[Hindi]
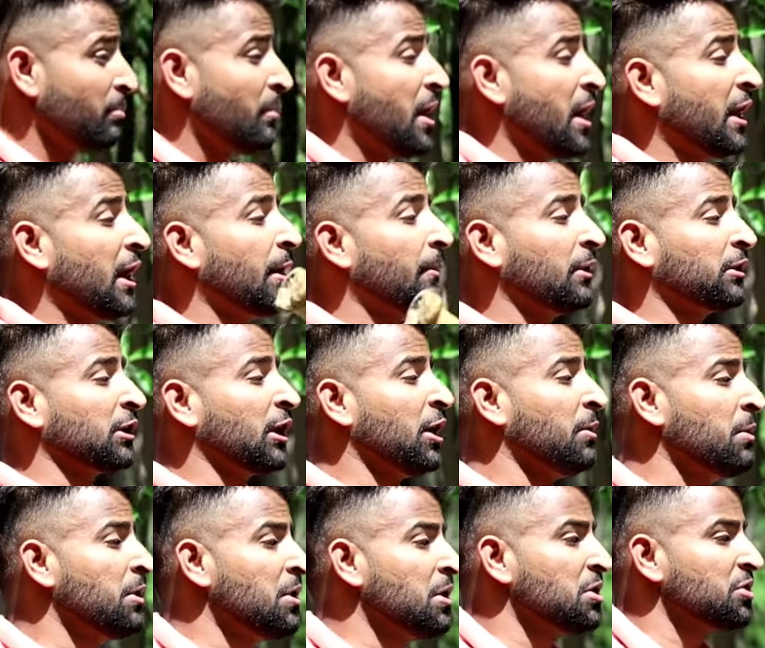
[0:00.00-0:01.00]
मेरा
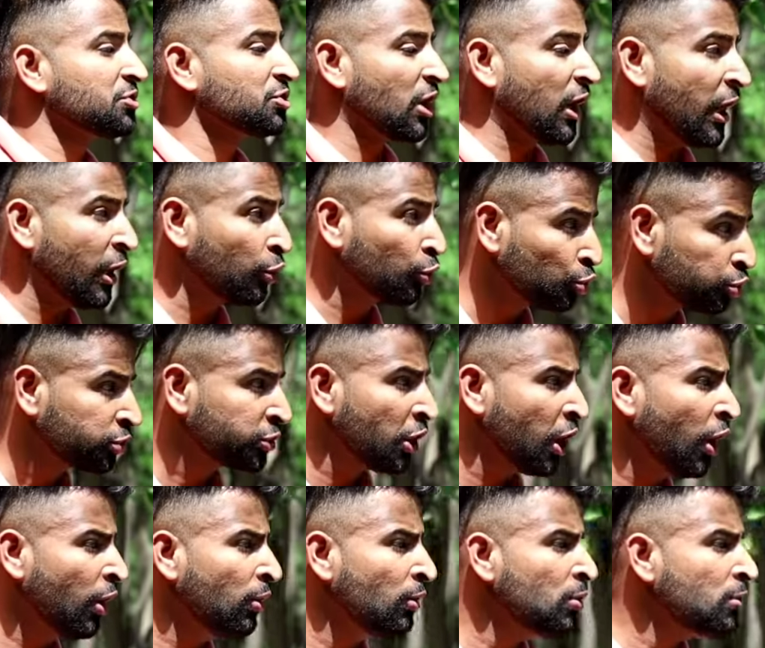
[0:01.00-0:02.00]
मतलब साले
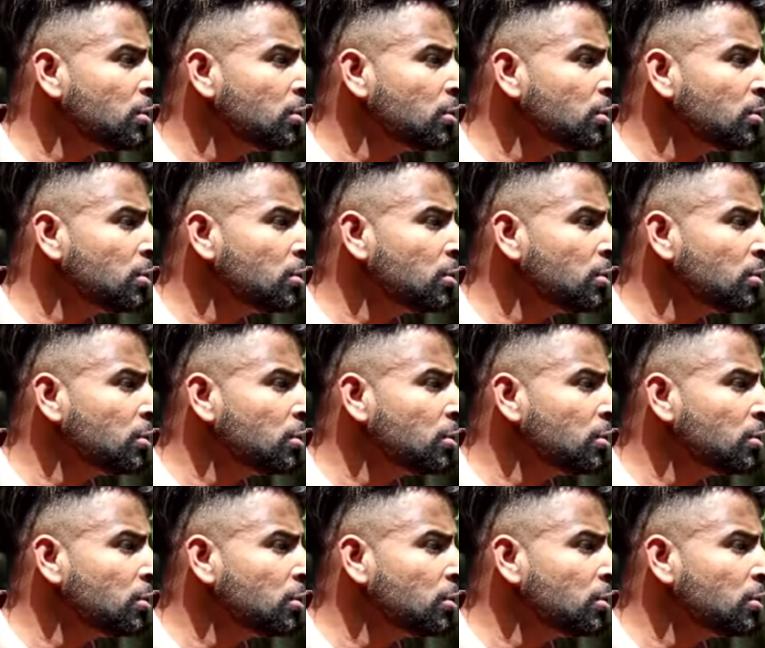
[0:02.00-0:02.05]
कुत्ते हो